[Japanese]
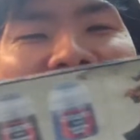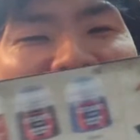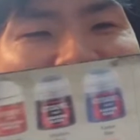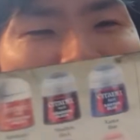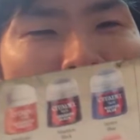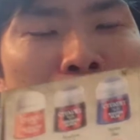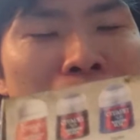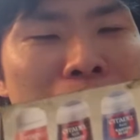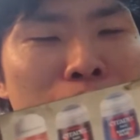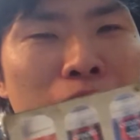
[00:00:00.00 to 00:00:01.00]
円なんですねこ
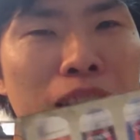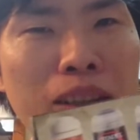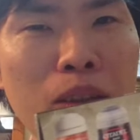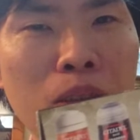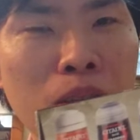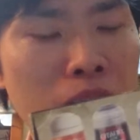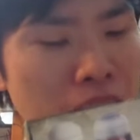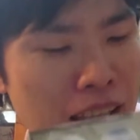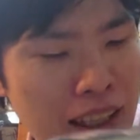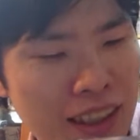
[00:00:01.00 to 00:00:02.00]
れこの
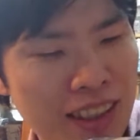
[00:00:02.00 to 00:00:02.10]
ね